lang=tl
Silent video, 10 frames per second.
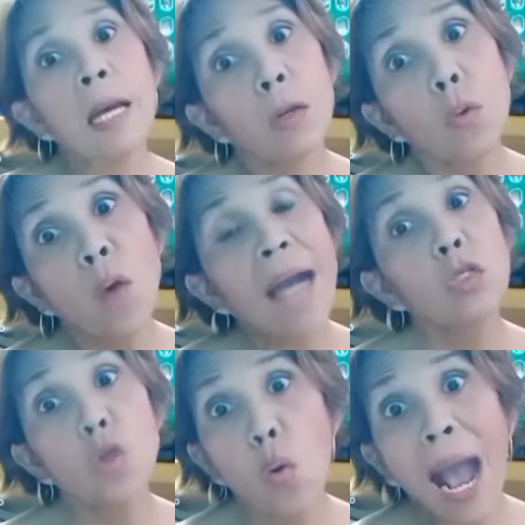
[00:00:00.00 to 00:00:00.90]
Kung ang
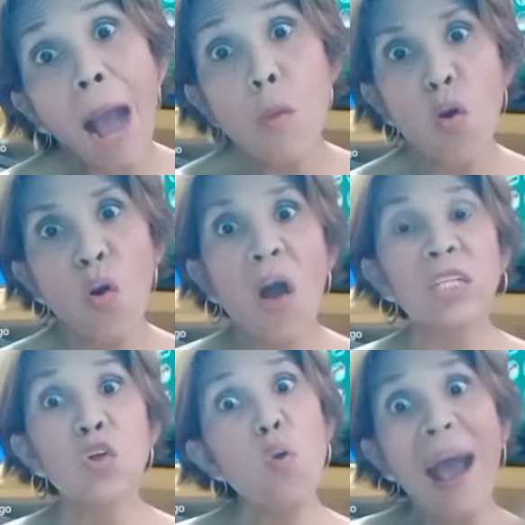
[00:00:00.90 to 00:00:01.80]
jowa mo
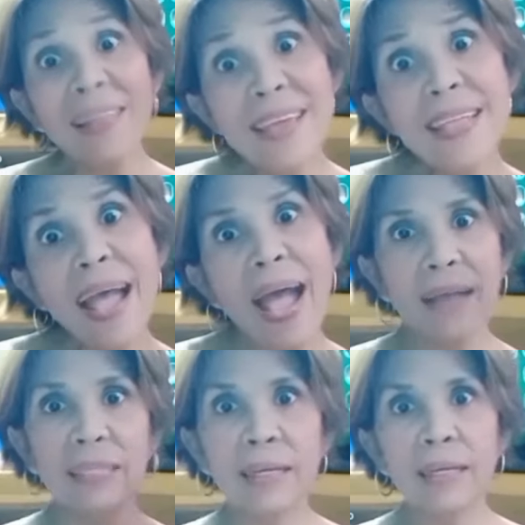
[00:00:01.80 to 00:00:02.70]
ay jowa din
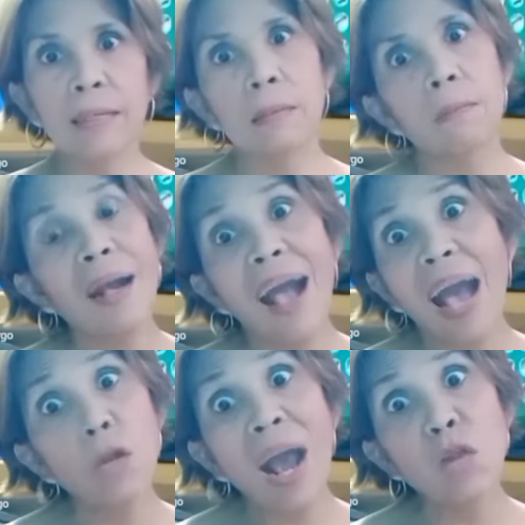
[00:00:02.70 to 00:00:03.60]
niya,
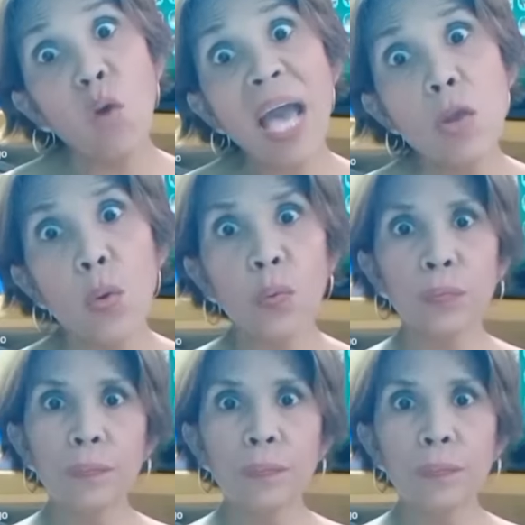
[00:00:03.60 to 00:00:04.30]
magkaano-ano kayo.